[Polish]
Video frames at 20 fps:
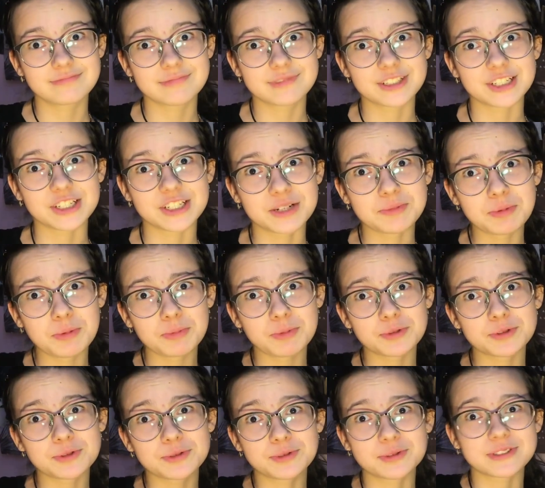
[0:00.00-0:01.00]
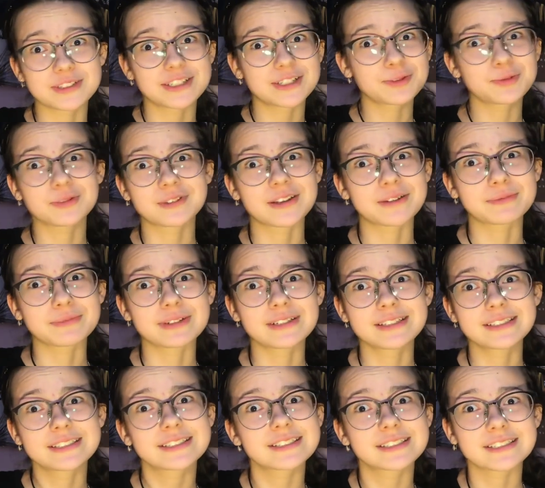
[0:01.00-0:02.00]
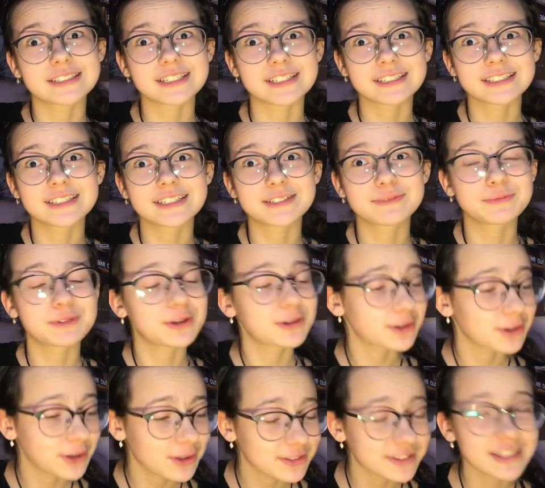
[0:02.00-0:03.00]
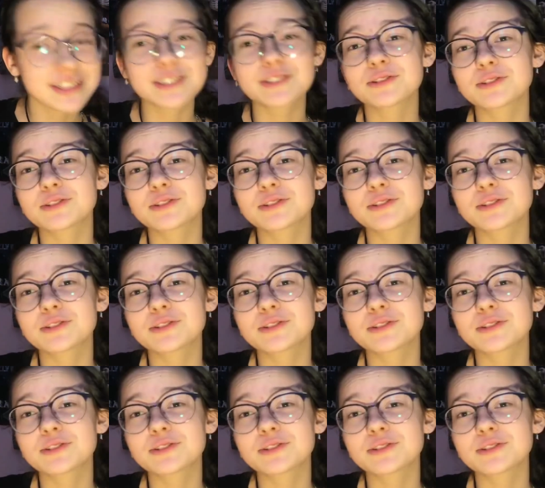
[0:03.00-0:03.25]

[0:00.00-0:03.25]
że po prostu chcesz tutaj być, że chcesz mnie oglądać, to,